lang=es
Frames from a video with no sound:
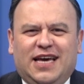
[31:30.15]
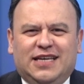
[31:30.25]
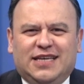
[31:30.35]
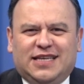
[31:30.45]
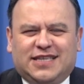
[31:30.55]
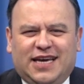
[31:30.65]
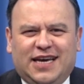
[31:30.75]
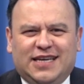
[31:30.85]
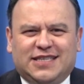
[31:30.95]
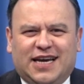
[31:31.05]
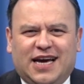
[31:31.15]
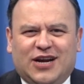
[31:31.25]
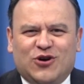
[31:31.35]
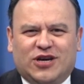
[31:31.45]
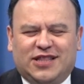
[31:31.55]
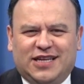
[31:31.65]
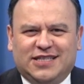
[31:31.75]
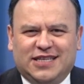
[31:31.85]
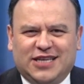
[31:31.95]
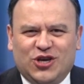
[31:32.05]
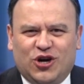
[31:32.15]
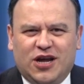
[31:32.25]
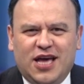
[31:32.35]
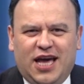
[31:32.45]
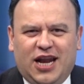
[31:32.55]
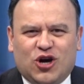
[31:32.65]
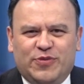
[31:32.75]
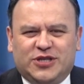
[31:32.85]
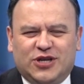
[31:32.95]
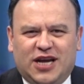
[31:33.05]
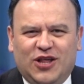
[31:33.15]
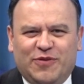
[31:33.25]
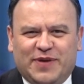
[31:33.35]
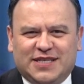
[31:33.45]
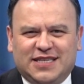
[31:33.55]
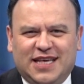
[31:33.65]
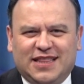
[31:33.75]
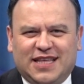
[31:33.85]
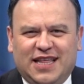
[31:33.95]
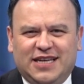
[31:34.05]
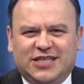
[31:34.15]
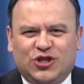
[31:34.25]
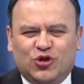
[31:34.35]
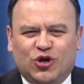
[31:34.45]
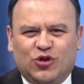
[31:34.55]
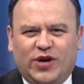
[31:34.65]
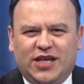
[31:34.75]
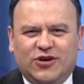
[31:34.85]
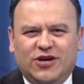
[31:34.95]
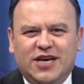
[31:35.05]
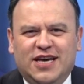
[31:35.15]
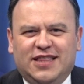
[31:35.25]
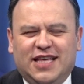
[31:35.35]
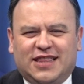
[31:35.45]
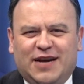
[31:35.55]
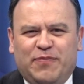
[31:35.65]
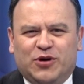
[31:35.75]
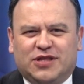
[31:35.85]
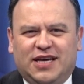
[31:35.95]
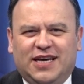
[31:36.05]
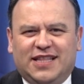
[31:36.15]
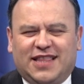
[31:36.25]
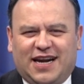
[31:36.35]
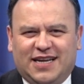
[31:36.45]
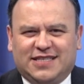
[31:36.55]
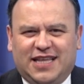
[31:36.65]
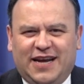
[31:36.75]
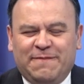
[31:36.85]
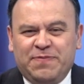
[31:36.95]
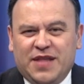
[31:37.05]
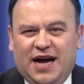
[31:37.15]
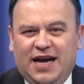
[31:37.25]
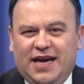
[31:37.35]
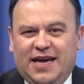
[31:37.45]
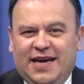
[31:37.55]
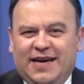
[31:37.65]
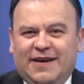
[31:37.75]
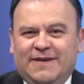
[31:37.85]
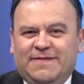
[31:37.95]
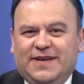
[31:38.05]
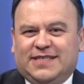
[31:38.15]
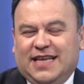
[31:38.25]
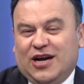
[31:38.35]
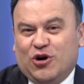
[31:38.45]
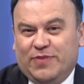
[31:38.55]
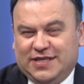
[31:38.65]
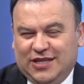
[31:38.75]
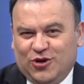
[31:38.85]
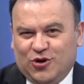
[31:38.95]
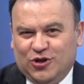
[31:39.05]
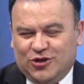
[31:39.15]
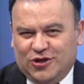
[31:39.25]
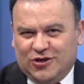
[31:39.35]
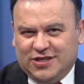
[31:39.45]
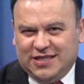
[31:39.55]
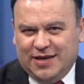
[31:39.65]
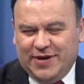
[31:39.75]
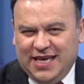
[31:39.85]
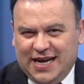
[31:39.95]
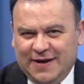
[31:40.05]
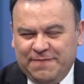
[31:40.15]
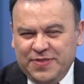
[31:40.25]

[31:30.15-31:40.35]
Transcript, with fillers: ese, cargo que tiene este señor? el comisionado presidente del Instituto Hondureño de Transporte Terrestre eh, está conversando con nosotros esta mañana.